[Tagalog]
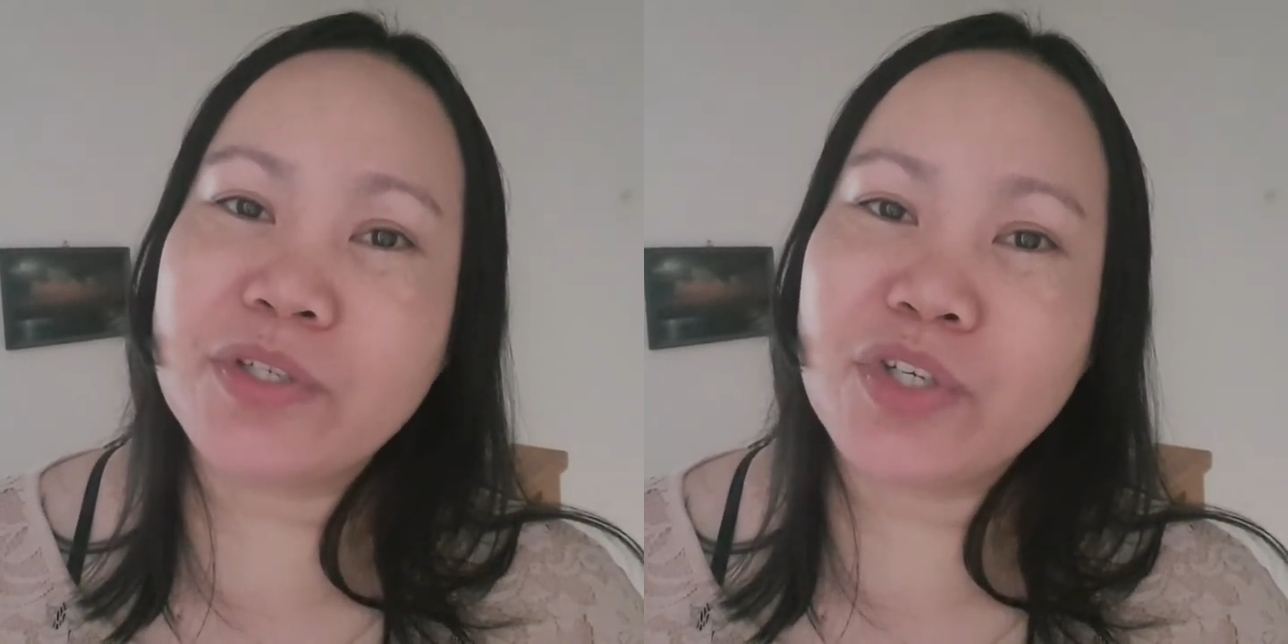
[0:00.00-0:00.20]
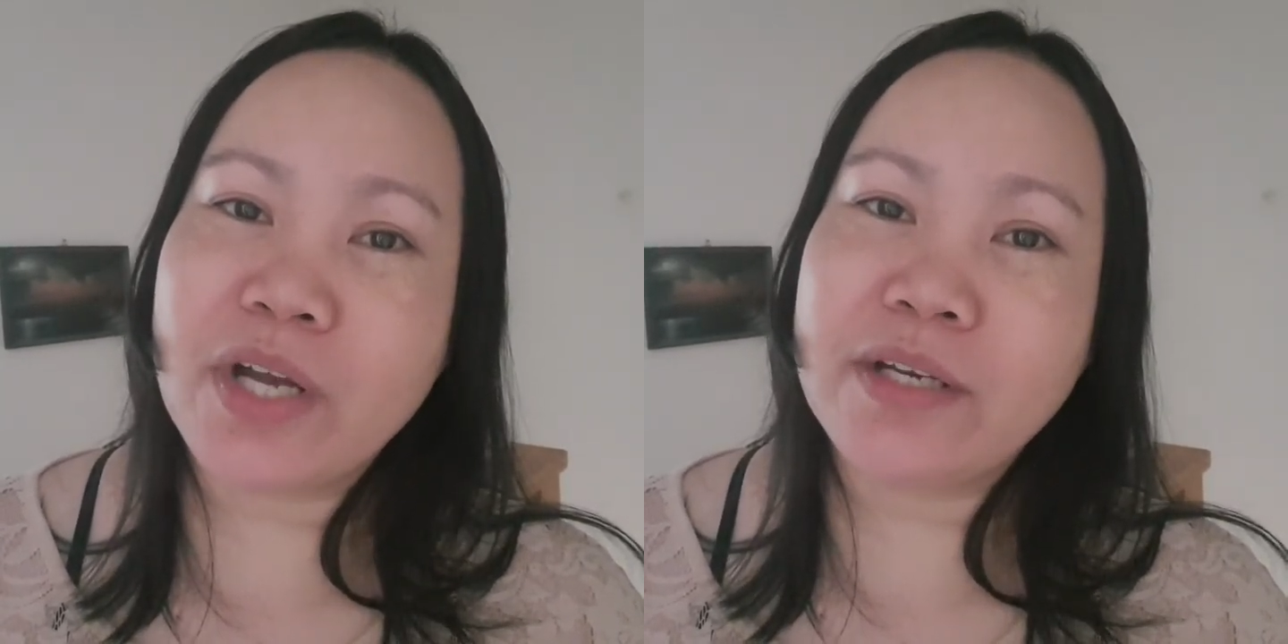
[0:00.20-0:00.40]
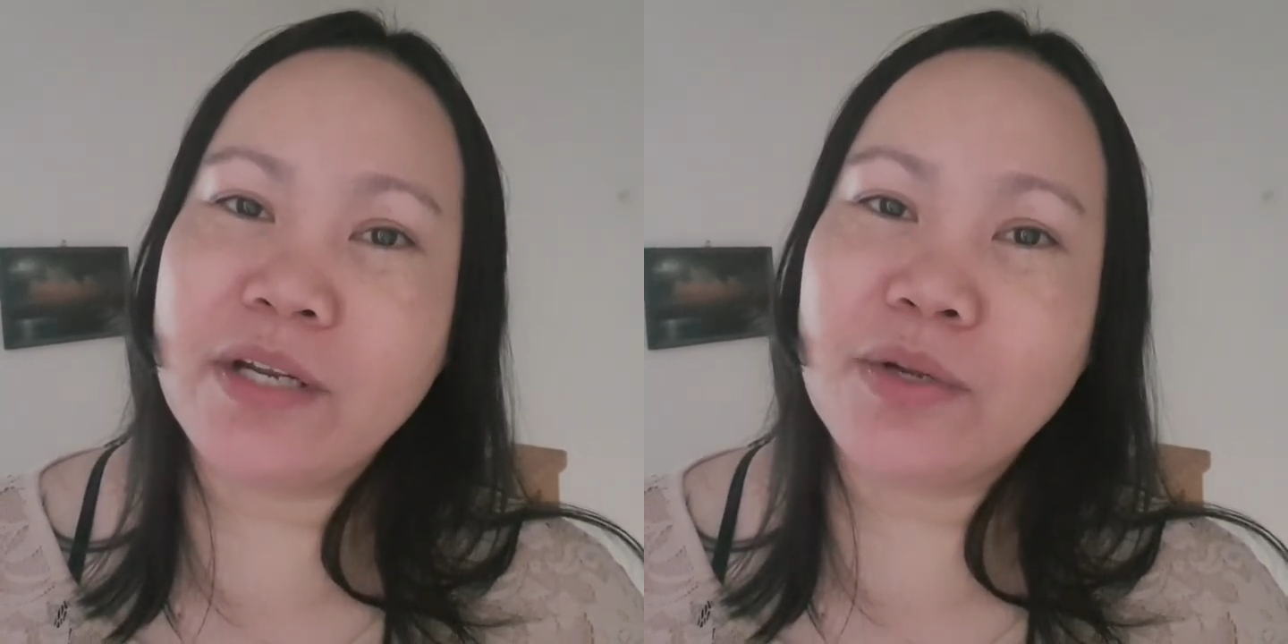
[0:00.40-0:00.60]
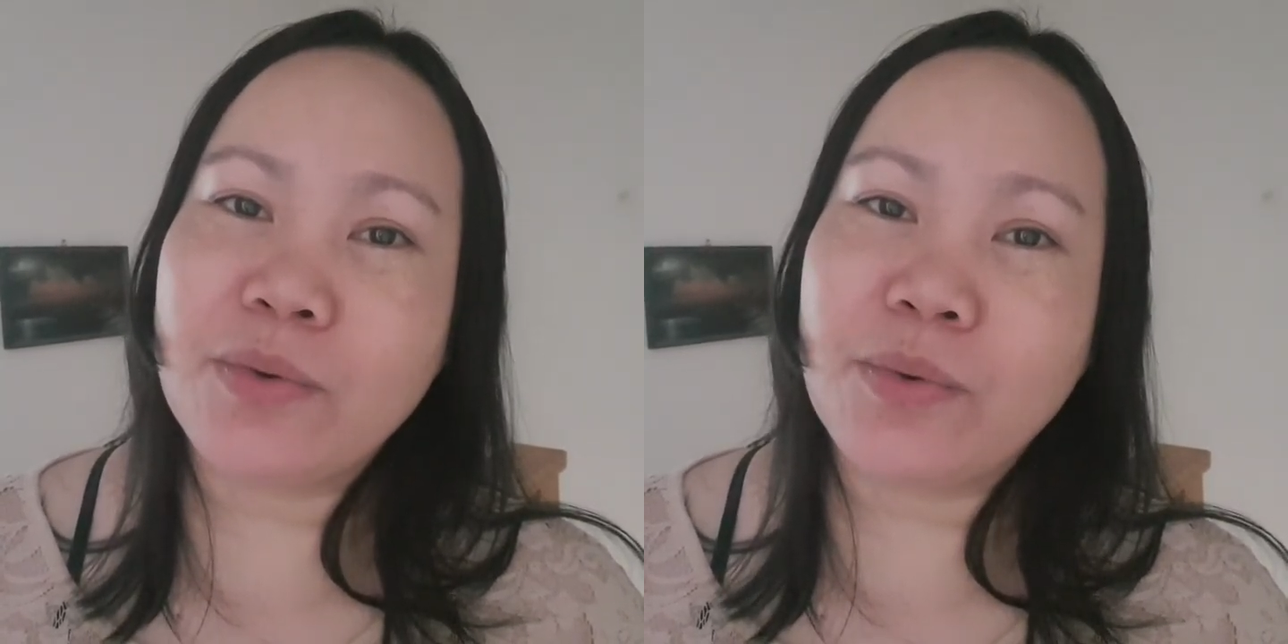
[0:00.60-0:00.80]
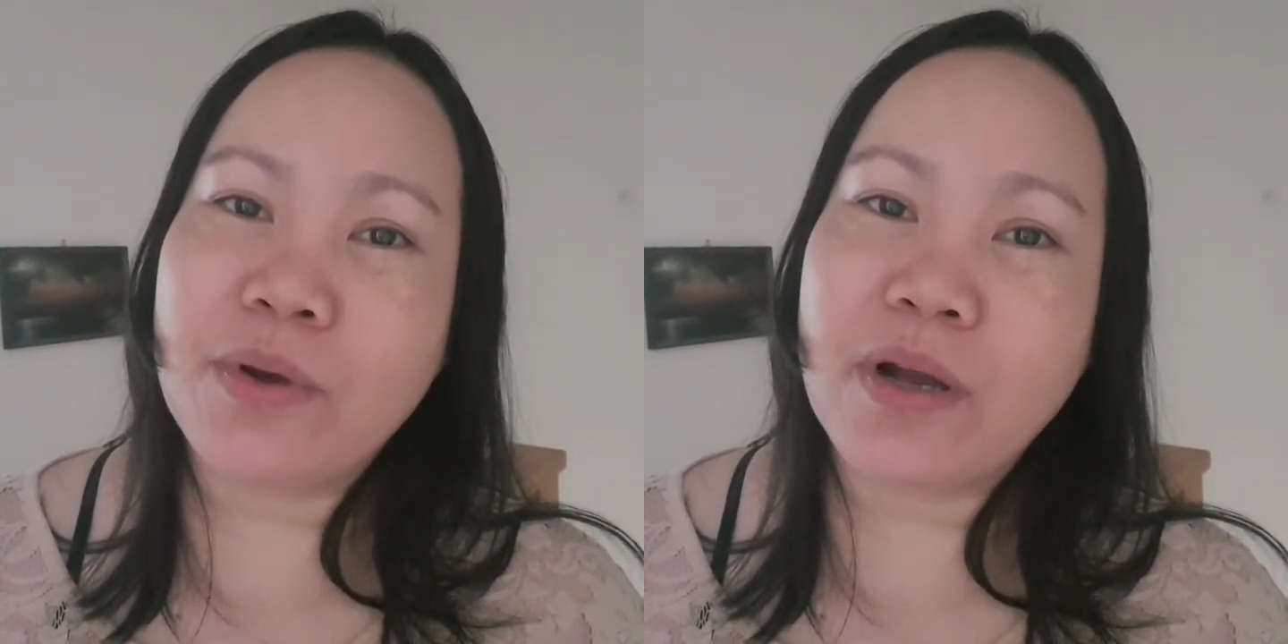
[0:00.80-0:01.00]
channel
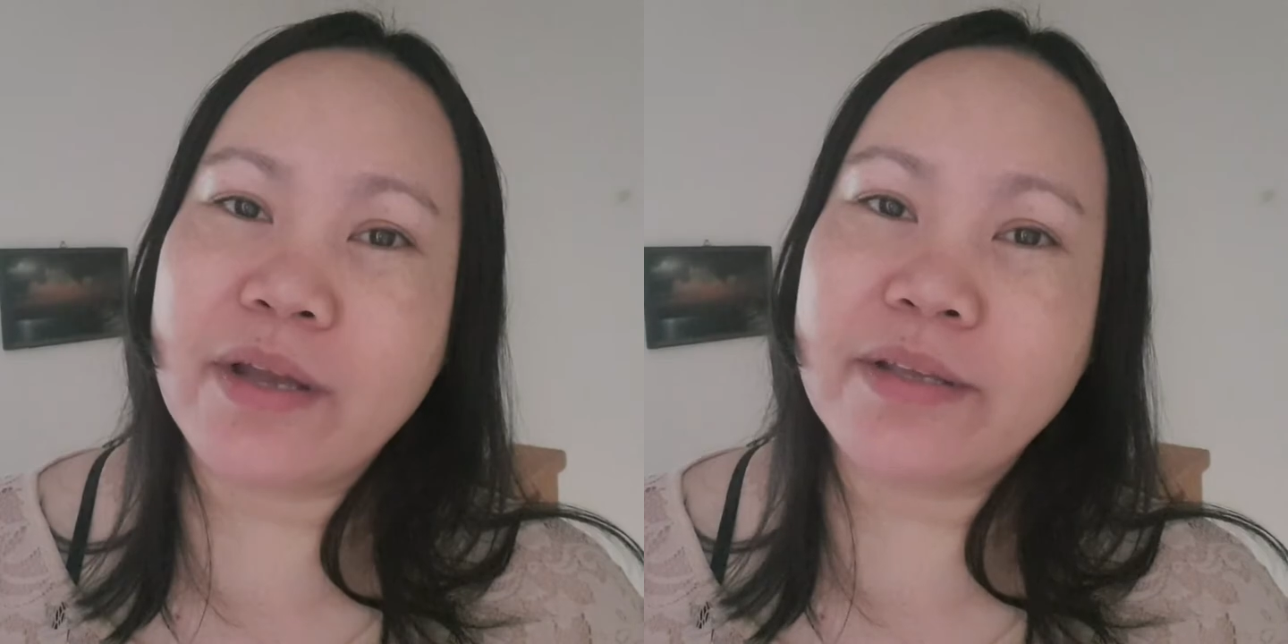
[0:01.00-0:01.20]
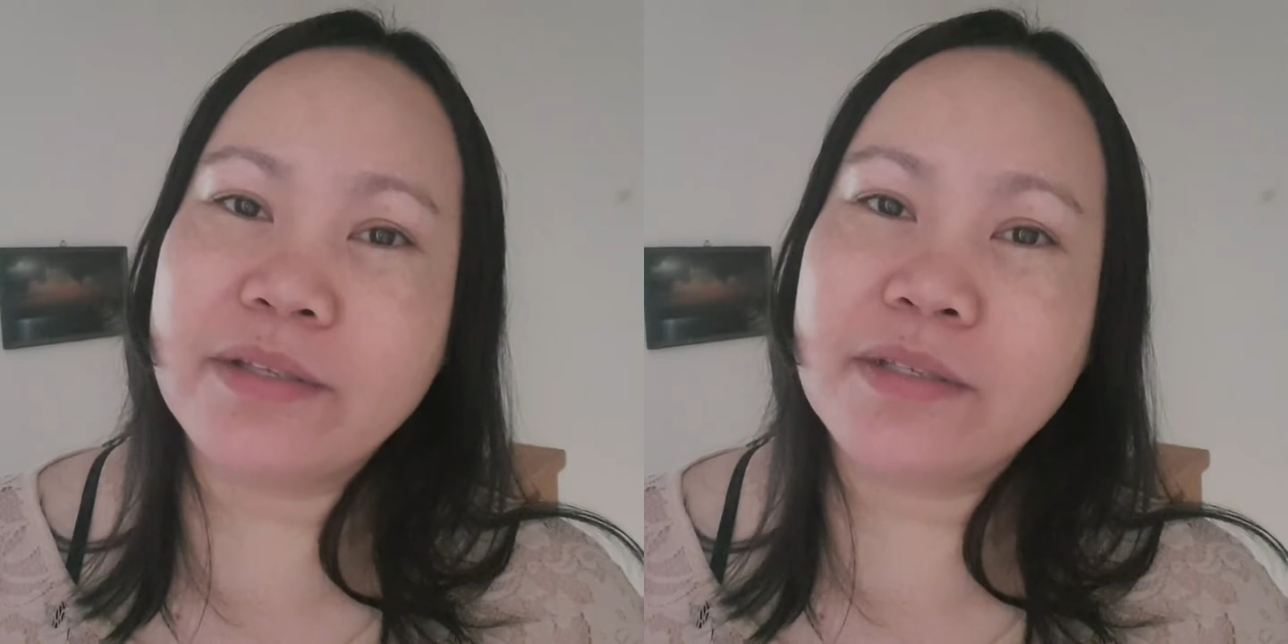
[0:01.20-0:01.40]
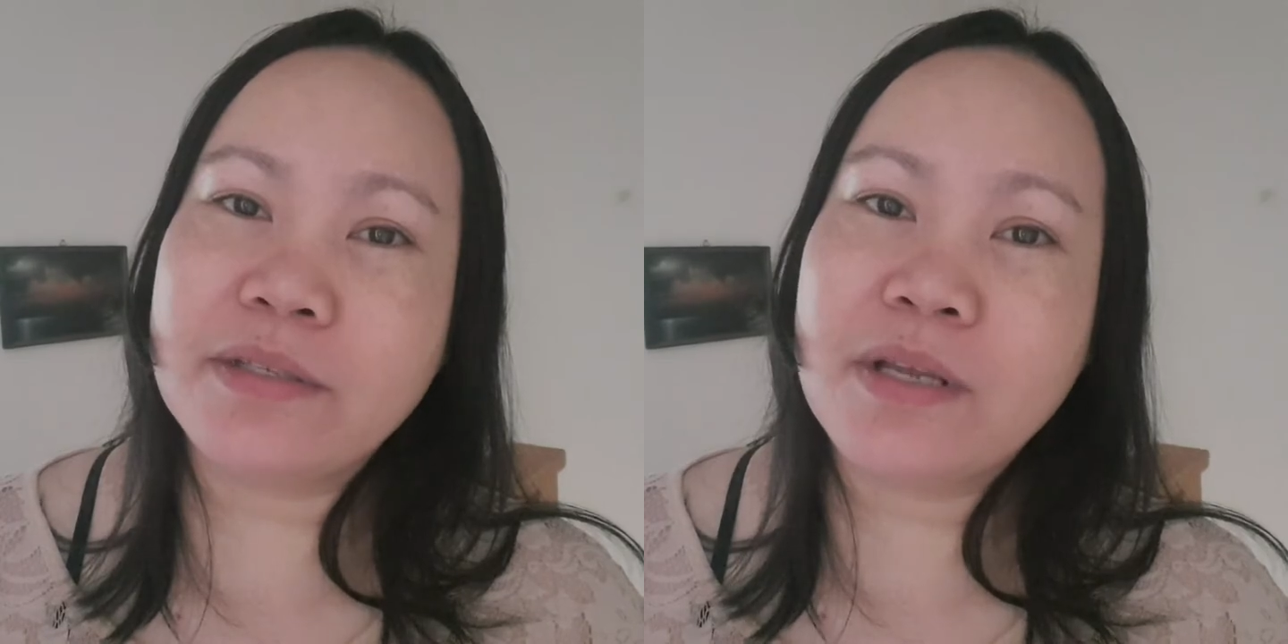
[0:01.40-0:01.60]
ko guys.